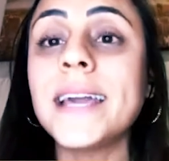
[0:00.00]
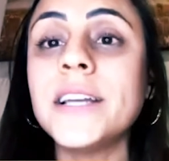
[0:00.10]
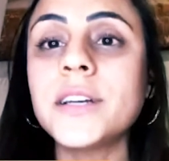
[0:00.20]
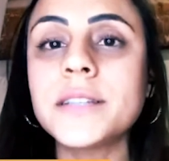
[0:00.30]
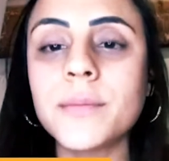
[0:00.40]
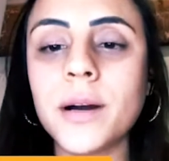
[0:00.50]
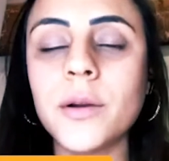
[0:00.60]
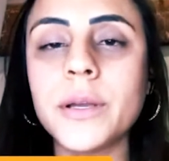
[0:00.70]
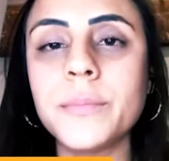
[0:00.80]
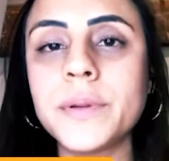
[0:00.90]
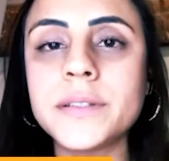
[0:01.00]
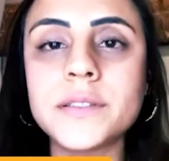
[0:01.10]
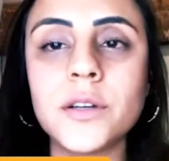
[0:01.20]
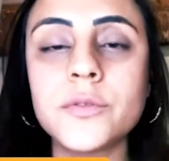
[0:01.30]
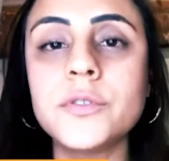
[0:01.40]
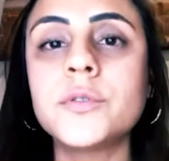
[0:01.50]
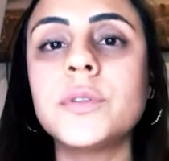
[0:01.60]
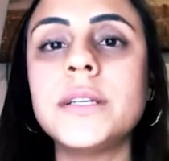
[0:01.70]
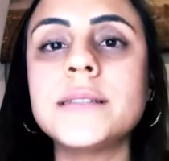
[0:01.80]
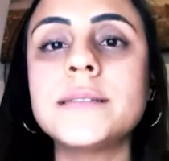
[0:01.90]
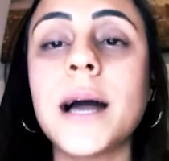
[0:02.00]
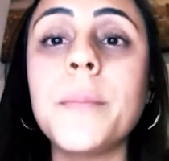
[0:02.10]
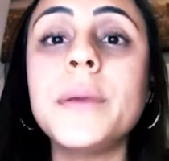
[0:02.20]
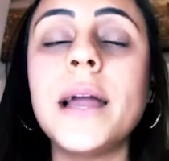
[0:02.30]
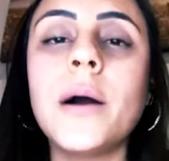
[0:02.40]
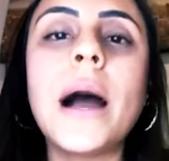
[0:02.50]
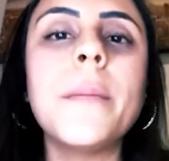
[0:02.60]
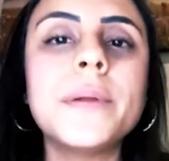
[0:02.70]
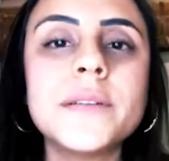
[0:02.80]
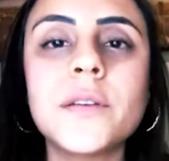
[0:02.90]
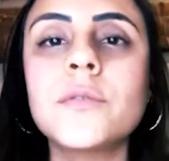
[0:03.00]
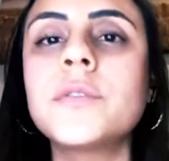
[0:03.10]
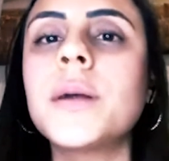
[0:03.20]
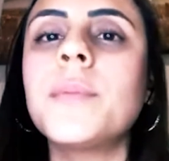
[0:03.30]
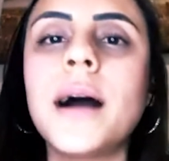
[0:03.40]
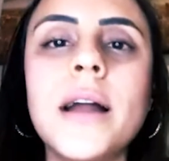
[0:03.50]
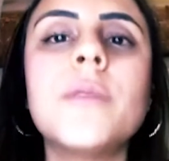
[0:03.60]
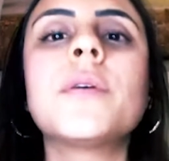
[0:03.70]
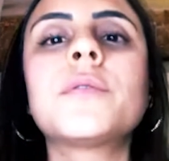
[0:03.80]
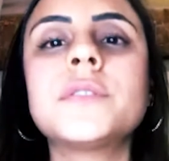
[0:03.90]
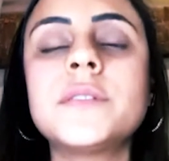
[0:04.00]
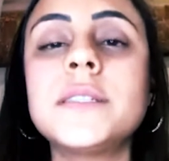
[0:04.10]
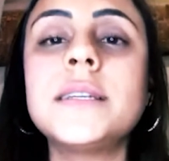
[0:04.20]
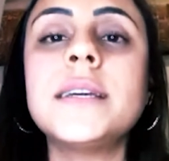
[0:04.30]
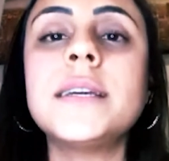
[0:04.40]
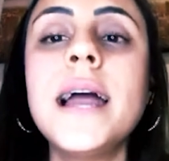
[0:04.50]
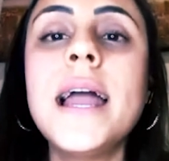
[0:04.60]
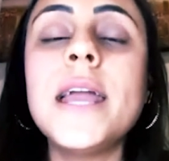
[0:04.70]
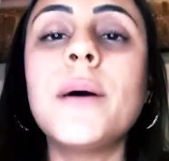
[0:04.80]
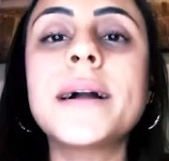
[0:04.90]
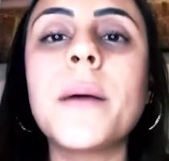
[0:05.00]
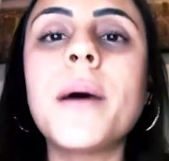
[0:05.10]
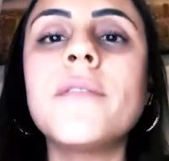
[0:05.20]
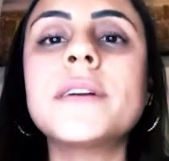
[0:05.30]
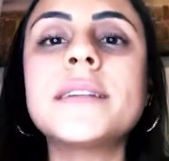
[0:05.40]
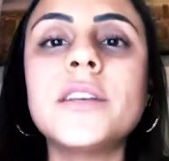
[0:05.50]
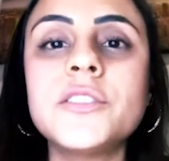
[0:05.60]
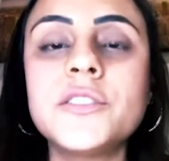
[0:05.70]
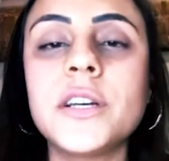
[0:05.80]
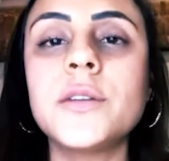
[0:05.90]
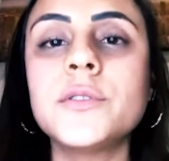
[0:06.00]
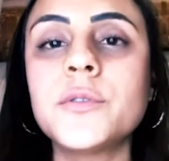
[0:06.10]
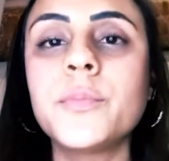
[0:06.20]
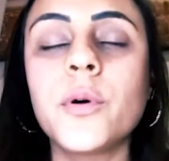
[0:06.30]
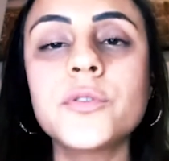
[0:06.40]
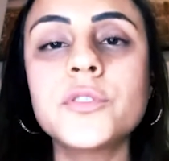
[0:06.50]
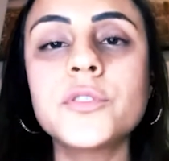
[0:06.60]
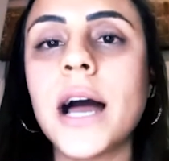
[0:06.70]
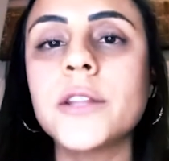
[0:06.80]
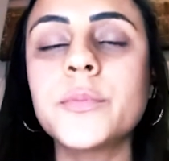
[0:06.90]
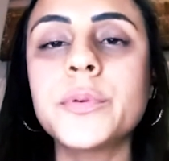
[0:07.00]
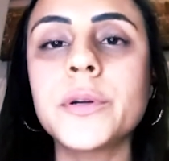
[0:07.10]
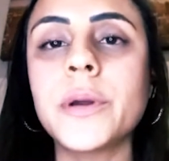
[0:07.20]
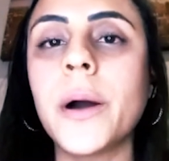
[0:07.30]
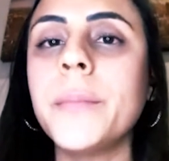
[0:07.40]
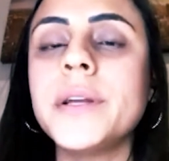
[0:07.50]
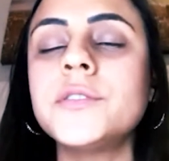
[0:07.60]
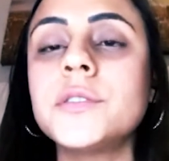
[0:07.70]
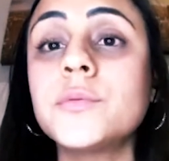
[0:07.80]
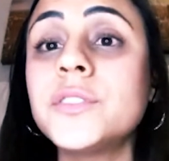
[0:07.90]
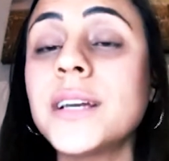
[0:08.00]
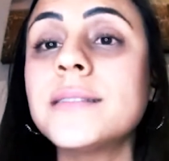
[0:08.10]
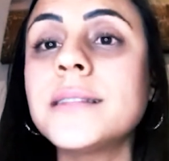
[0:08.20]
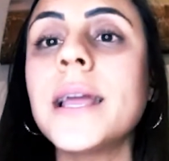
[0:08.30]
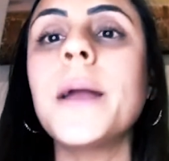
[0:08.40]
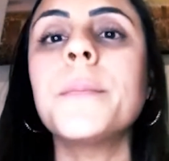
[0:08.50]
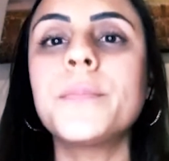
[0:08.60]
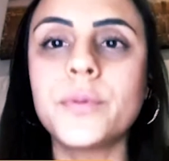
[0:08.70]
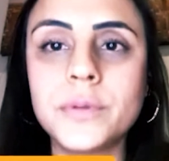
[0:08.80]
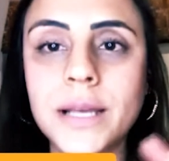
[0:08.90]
E quem já trabalhou em empresa de auditoria sabe a pressão do trabalho, é uma coisa assim que eu acabava aqui deixando isso um pouco de lado, porque eu realmente não tinha tempo,